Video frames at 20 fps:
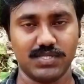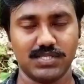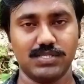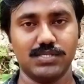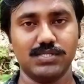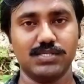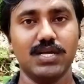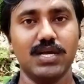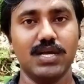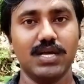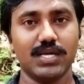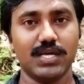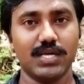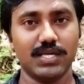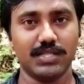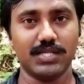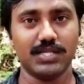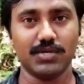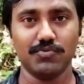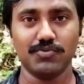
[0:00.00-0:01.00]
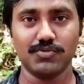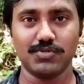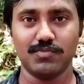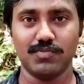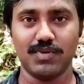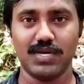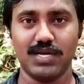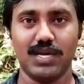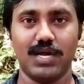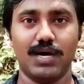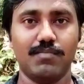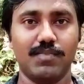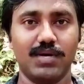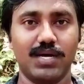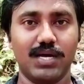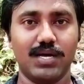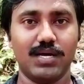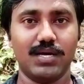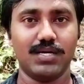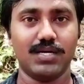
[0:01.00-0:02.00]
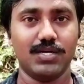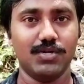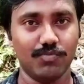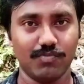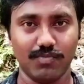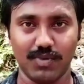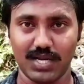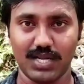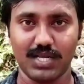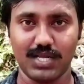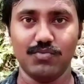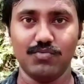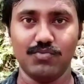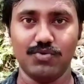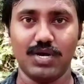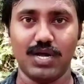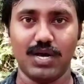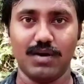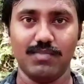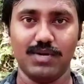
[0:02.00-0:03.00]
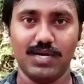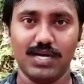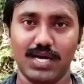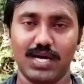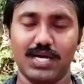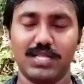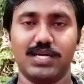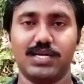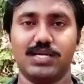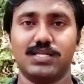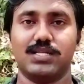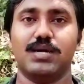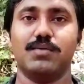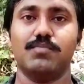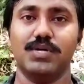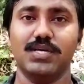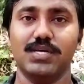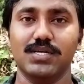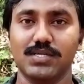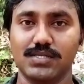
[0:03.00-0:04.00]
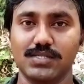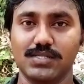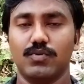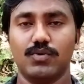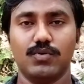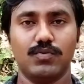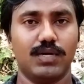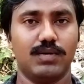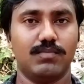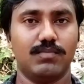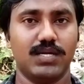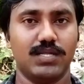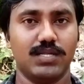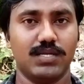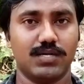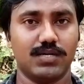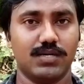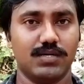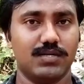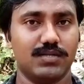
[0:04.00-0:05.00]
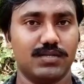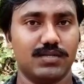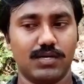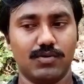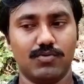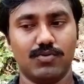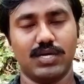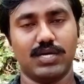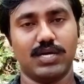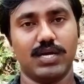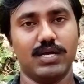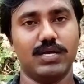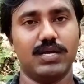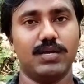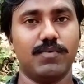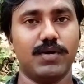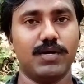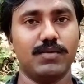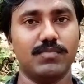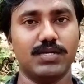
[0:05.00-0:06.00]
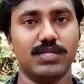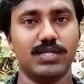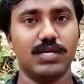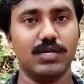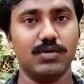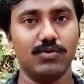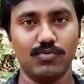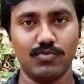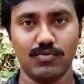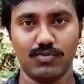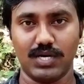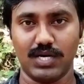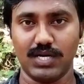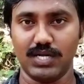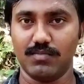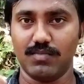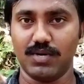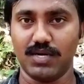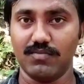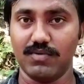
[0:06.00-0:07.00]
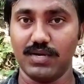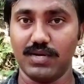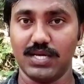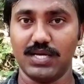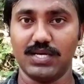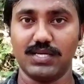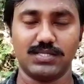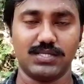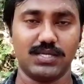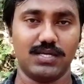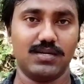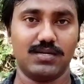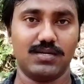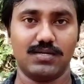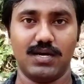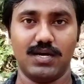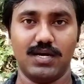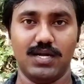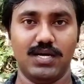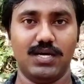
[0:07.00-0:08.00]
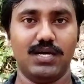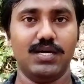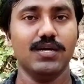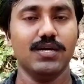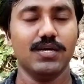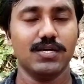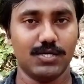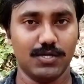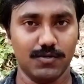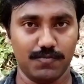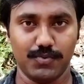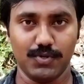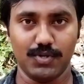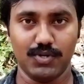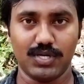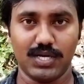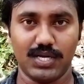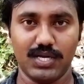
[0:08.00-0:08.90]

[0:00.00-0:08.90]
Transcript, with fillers: மசில்ஸ் எந்த யூஸுமே இல்லாமல் இன்னும் மறையவும் இல்லாமல் அதே இடத்துல அப்படியே இருக்குது ஒருவேளை மனிதர்கள் தங்களுடைய கைகளை பயன்படுத்தி இன்னும் கடினமான வேலைகளை செய்கிறதுனால எப்படியும்